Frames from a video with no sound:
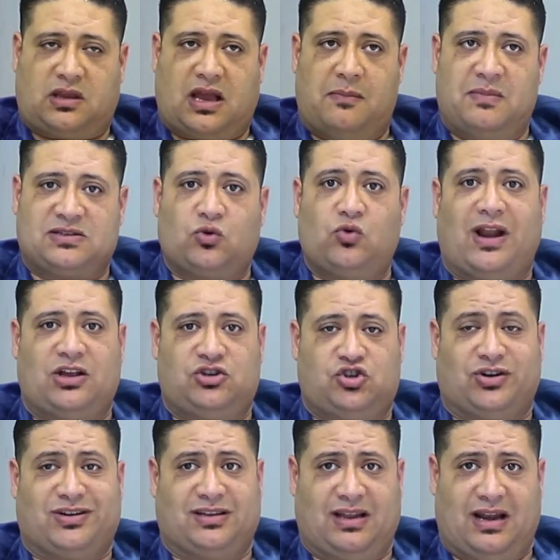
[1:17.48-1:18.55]
كمسؤول عن
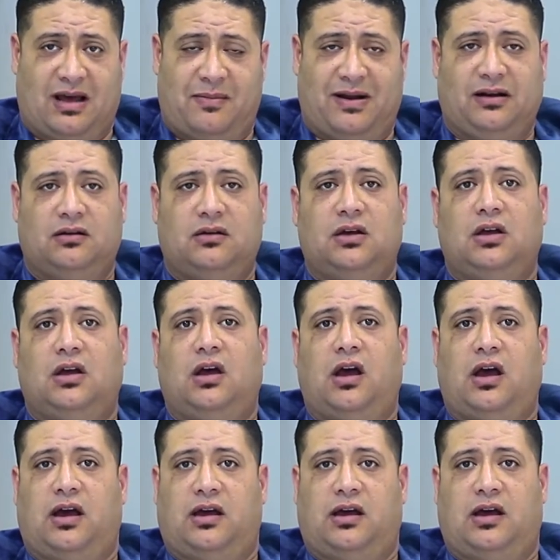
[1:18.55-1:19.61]
شركه الامل
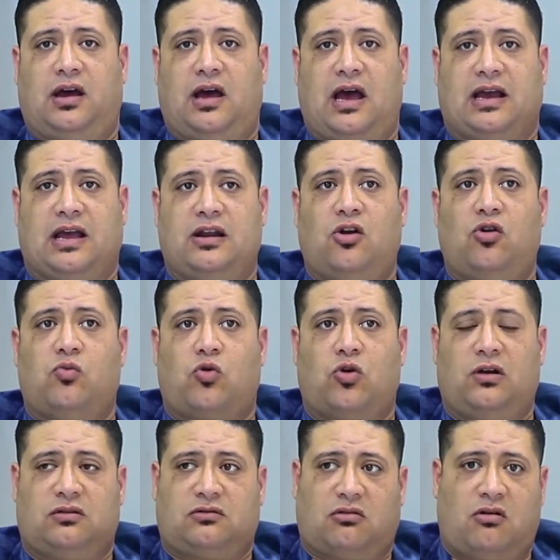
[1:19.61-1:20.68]
آه، اكن لهم
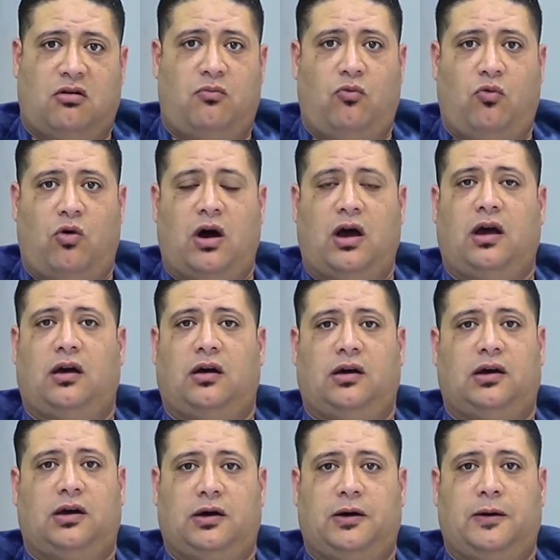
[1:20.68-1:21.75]
كل احترام و
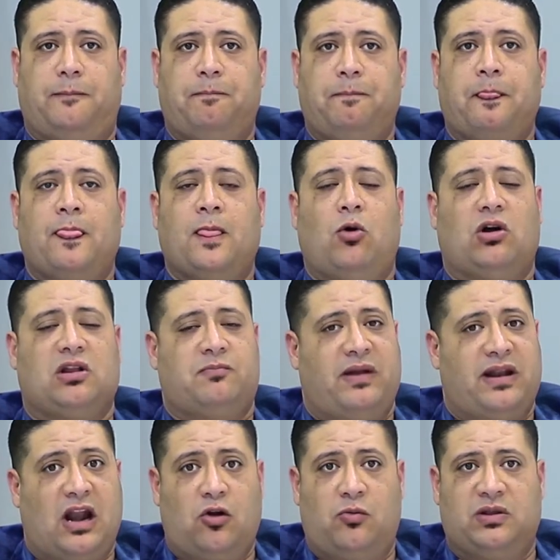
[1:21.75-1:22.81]

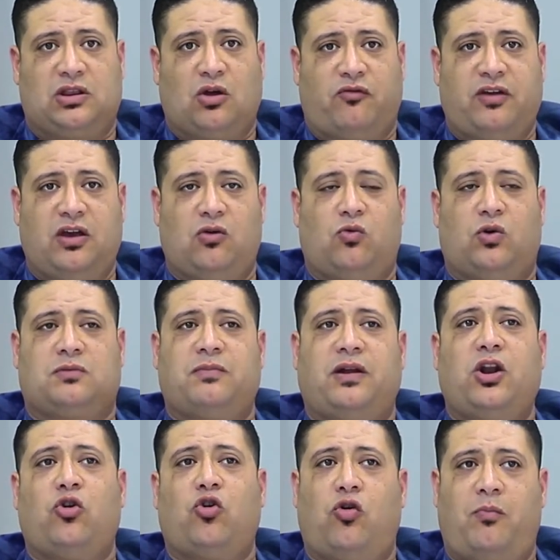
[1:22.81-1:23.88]
واتمنى لهم التوفيق
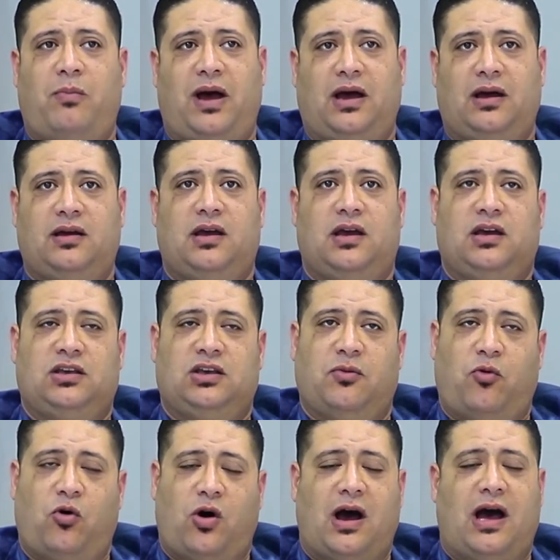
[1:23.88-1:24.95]
واتمنى ان هم
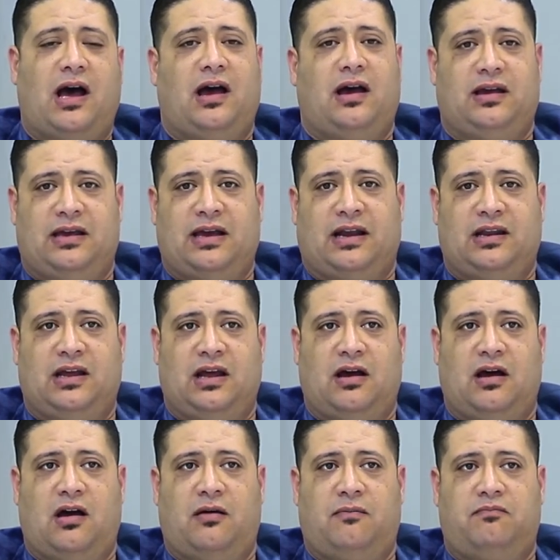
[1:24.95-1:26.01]
يبقوا آه، يعني
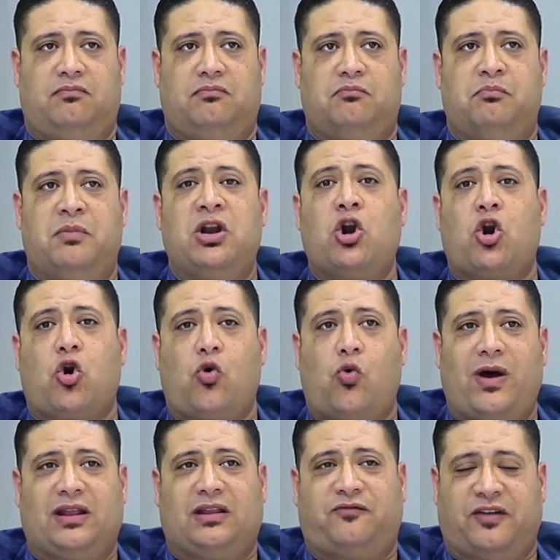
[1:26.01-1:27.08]
من
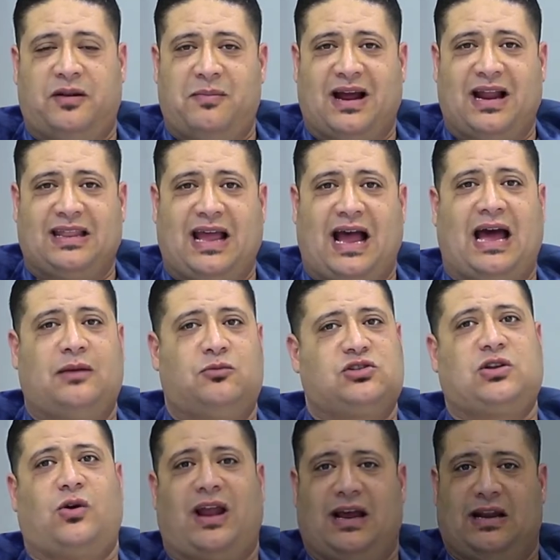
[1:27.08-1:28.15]
الرواد في المجال ده على
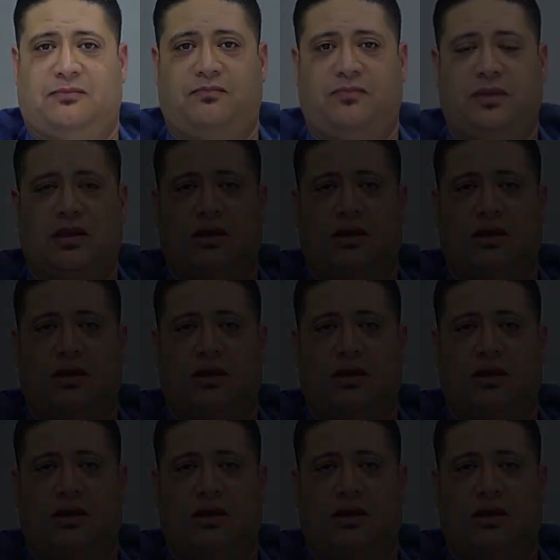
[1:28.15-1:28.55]
مستوى العالم